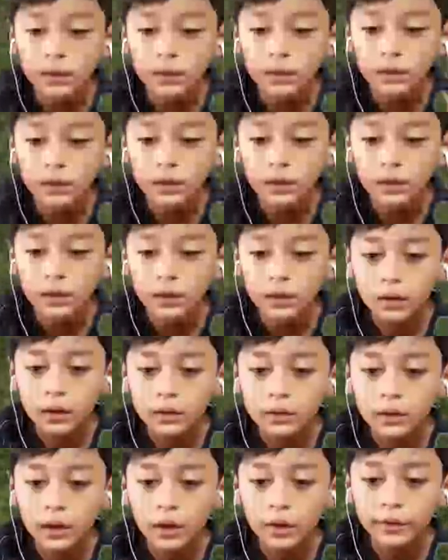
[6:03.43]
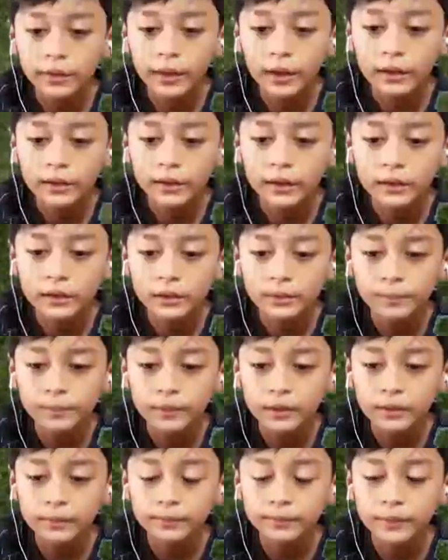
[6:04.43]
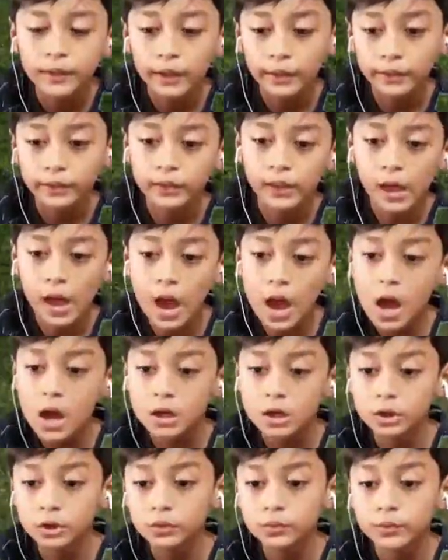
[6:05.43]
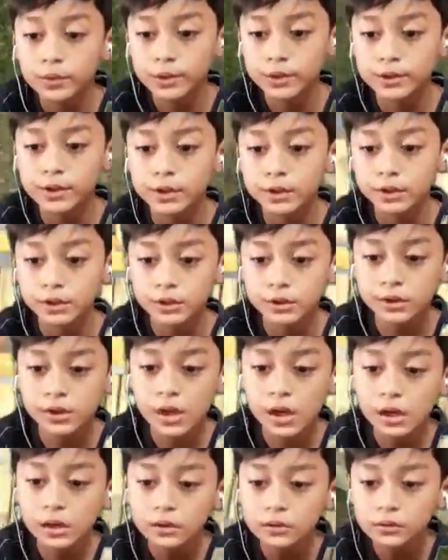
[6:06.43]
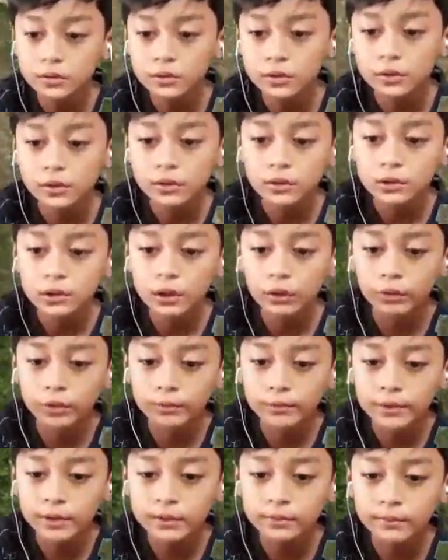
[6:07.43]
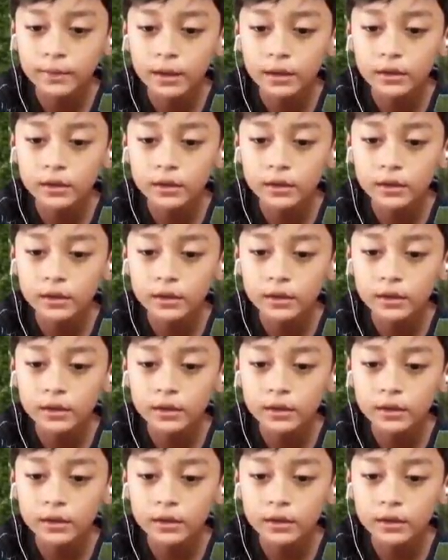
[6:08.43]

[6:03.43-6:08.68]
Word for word: kita akan memunculkan sebuah kambing-kambing. Weh, ini kambingnya bisa itu patung enggak ini?